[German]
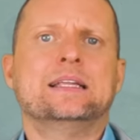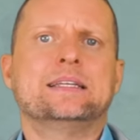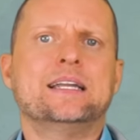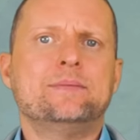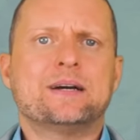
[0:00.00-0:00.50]

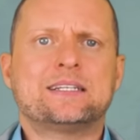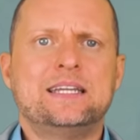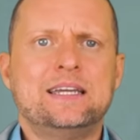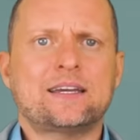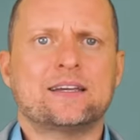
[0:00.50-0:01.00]
Da die
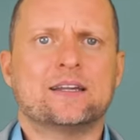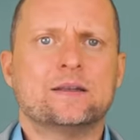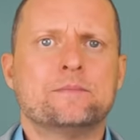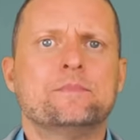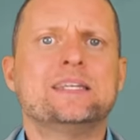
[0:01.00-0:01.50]

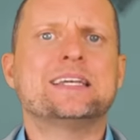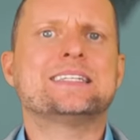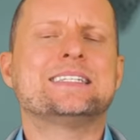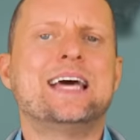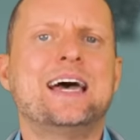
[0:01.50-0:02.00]
Bakterien mit
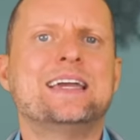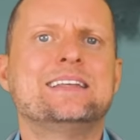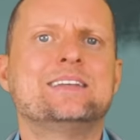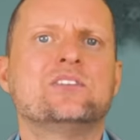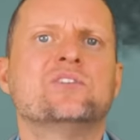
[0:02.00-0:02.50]
der
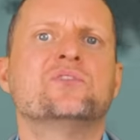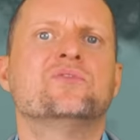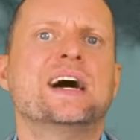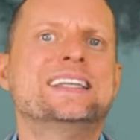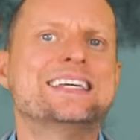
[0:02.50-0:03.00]
Zeit
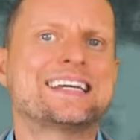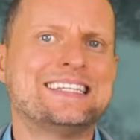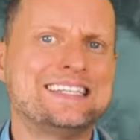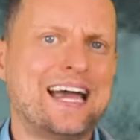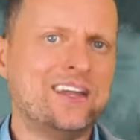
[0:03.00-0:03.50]
weiter
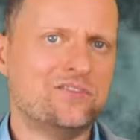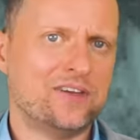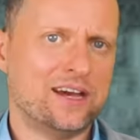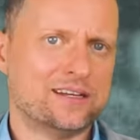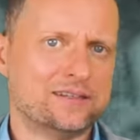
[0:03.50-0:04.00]
gedeihen
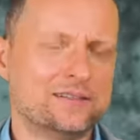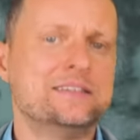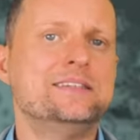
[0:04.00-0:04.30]
werden,